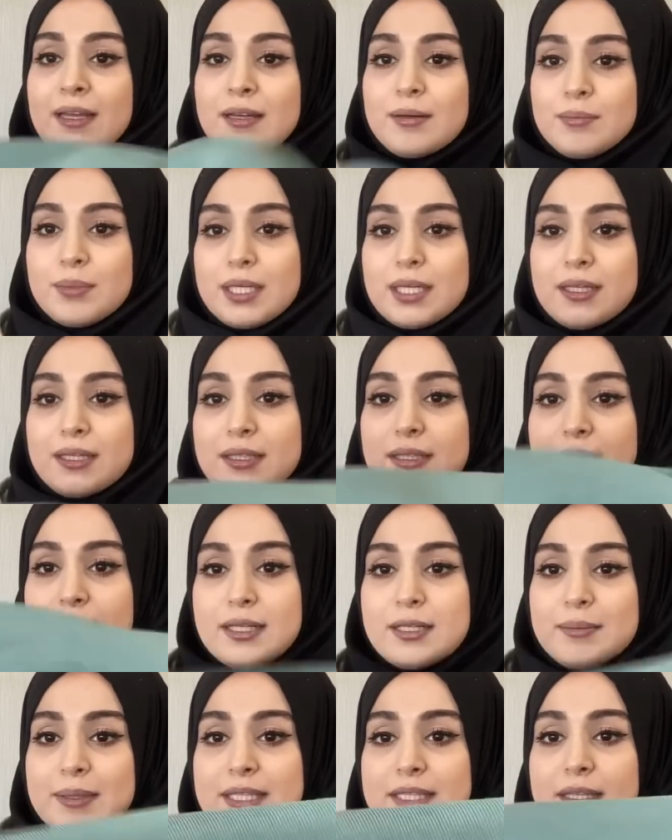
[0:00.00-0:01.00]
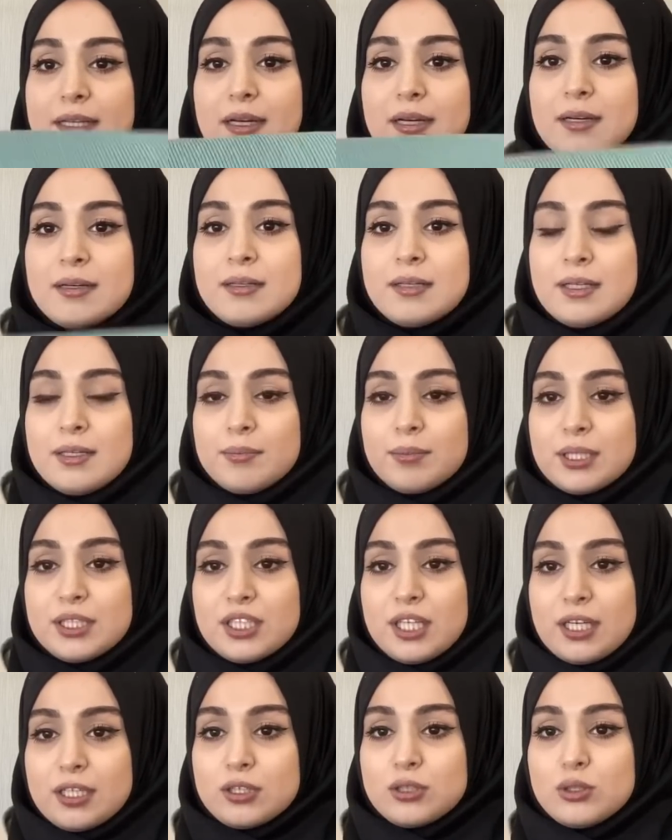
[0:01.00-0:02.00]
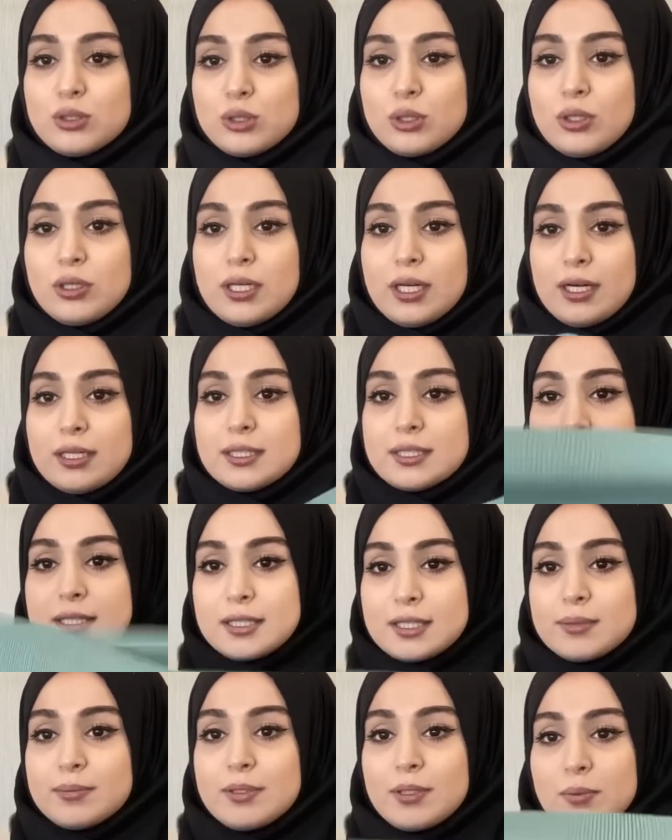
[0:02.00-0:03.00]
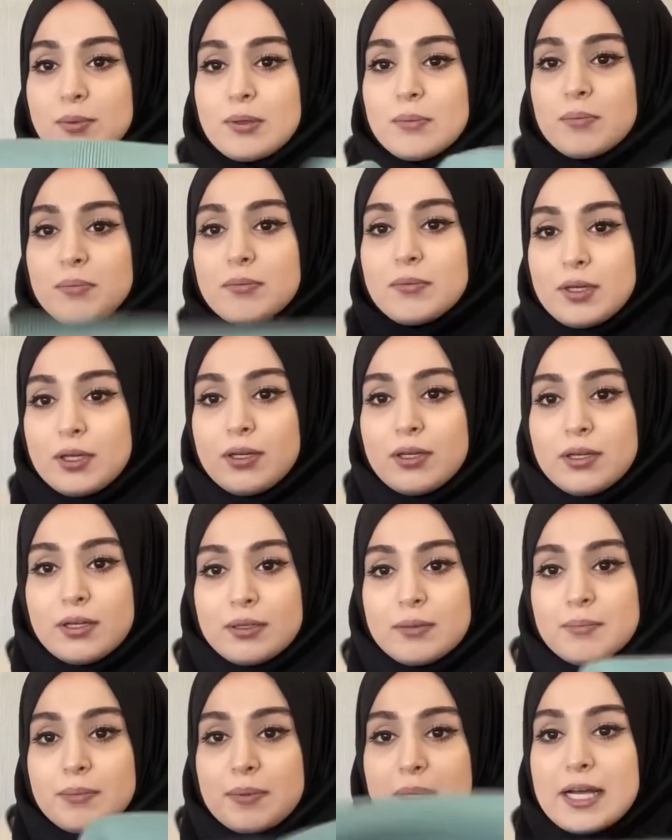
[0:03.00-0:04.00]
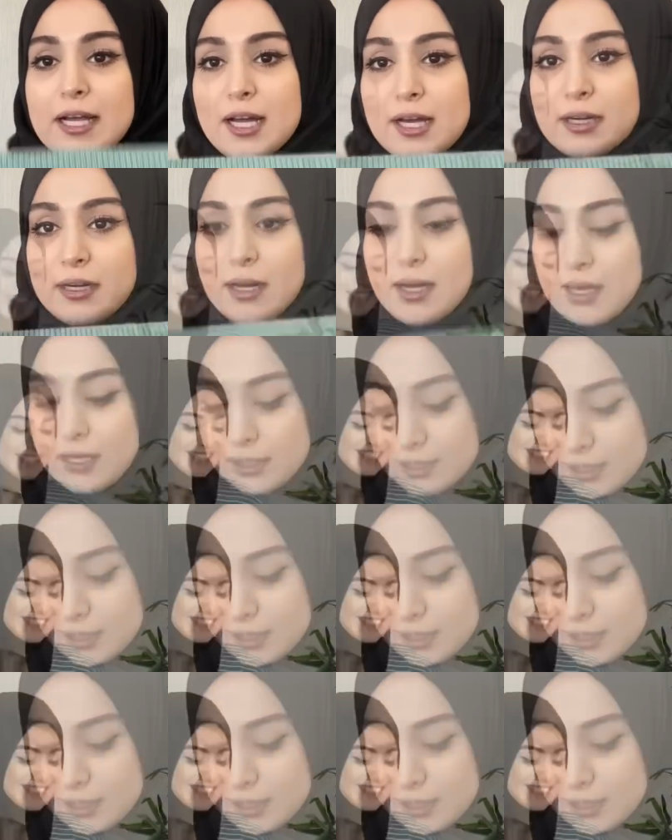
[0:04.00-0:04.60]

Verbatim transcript: Bakın hani mesela bacağınızı şöyle açsanız bile bak Baya rahat